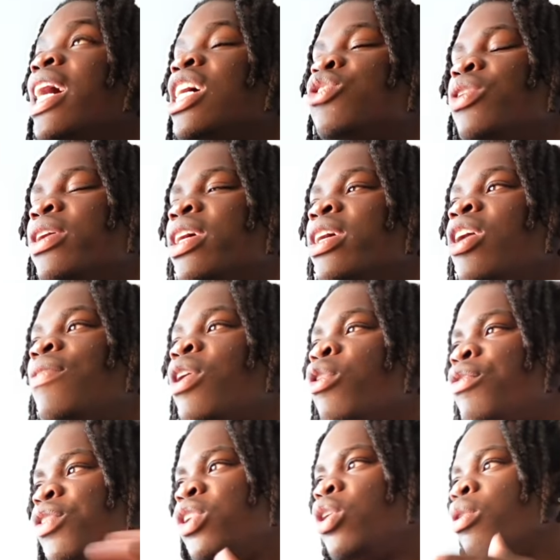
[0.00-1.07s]
gars, je vais, on va
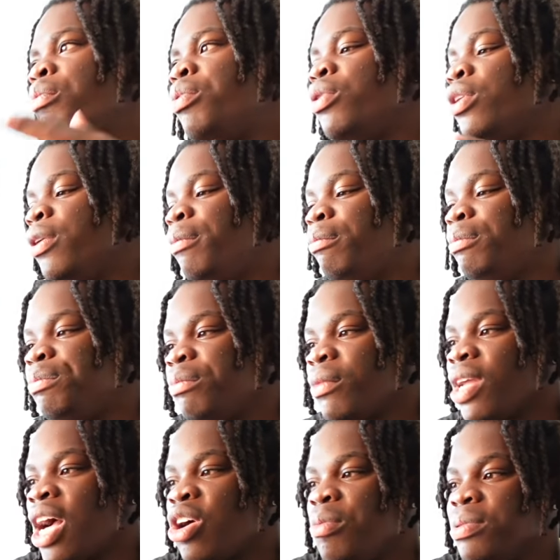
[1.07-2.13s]
revenir un peu
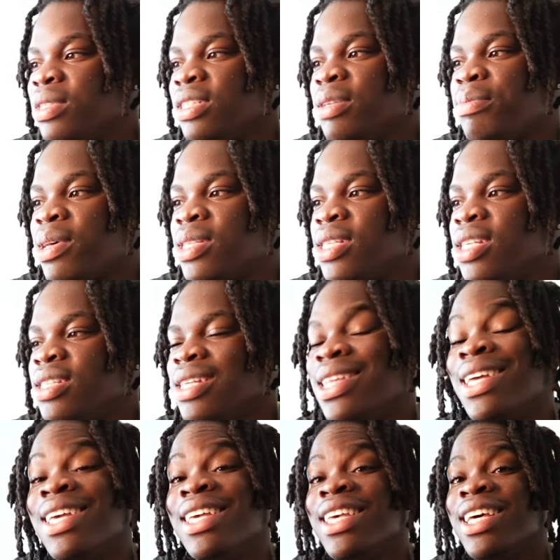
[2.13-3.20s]
à comment ça s'est passé.
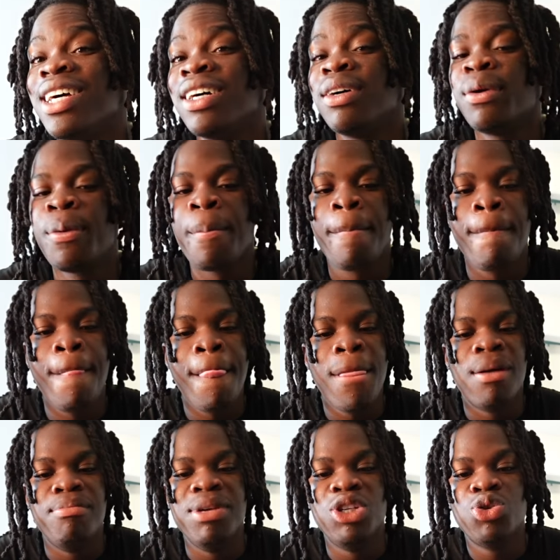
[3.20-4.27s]
C'était hier.
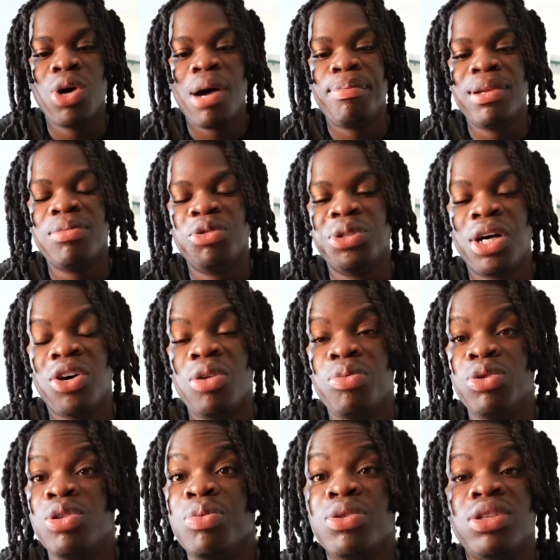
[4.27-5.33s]
Bijou a appelé mon daron
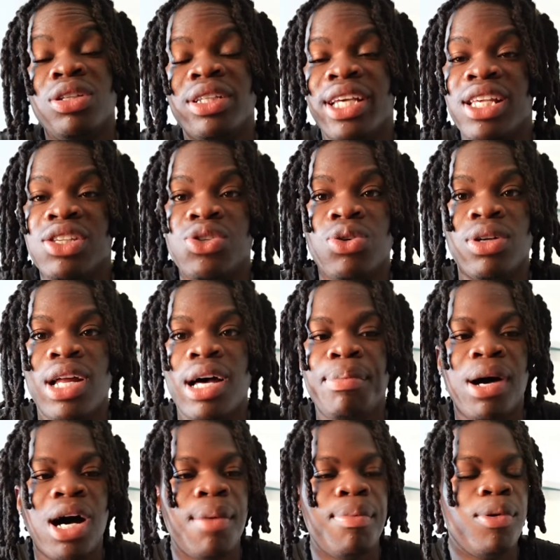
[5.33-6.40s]
pour lui poser une question là
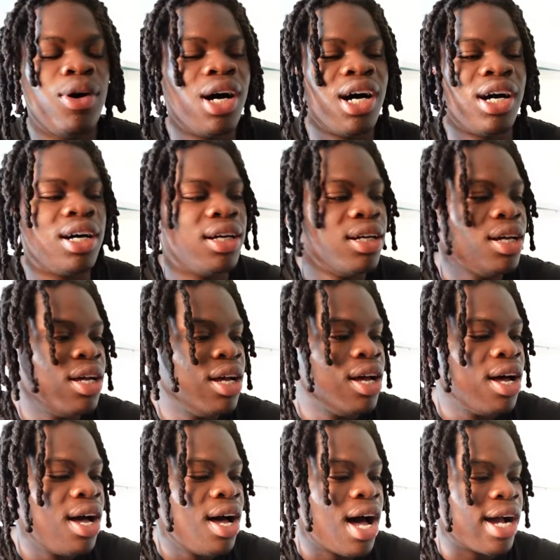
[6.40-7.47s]
par rapport
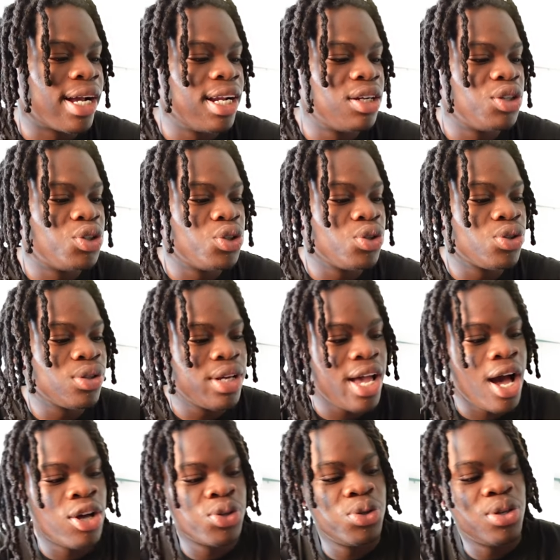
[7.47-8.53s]
à, quelque chose. Et
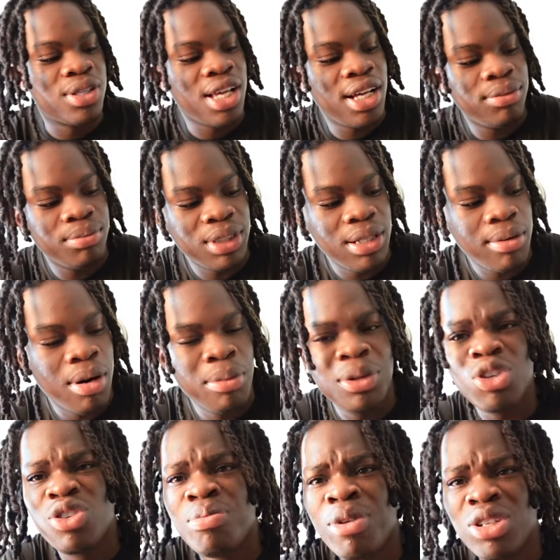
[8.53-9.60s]
ensuite de ça, en même temps,
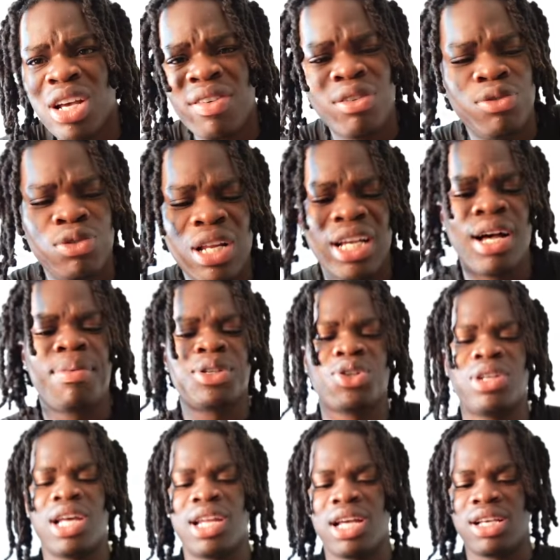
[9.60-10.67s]
je vais manger avec vous les gars parce que
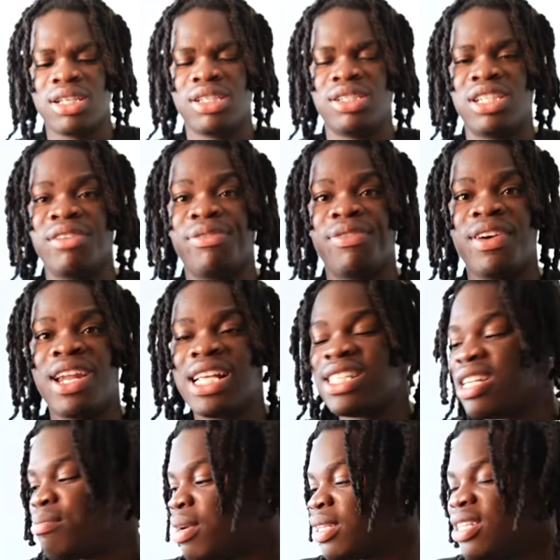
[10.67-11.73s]
là, là, j'ai faim, là, c'est
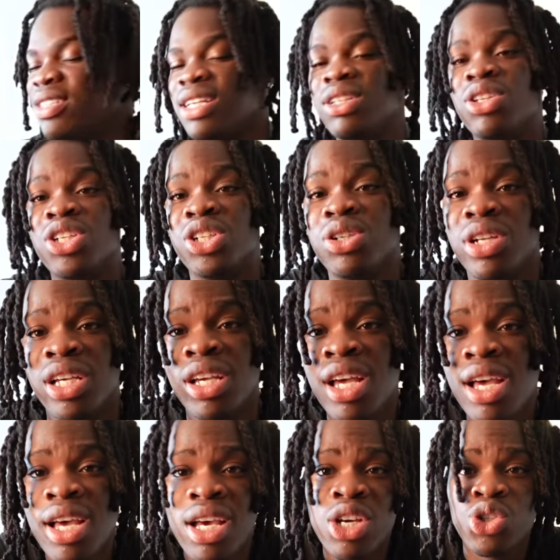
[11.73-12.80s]
le matin, c'est le déjeuner.
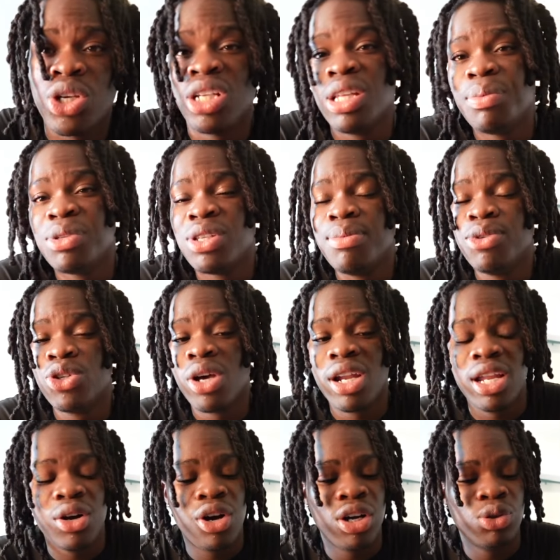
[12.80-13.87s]
Je vais déposer Bijou à
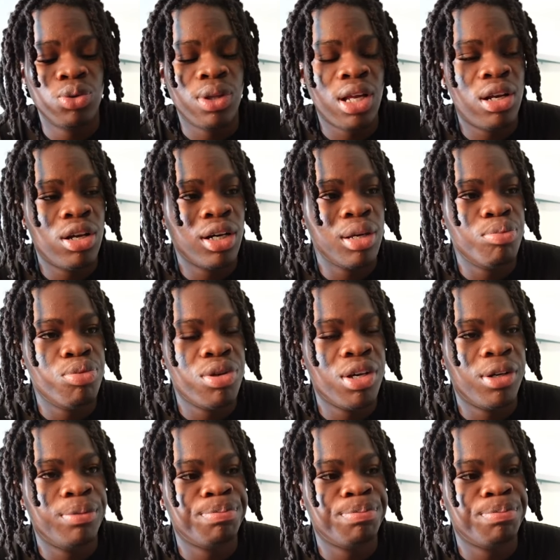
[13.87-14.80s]
l'école tout à l'heure et puis,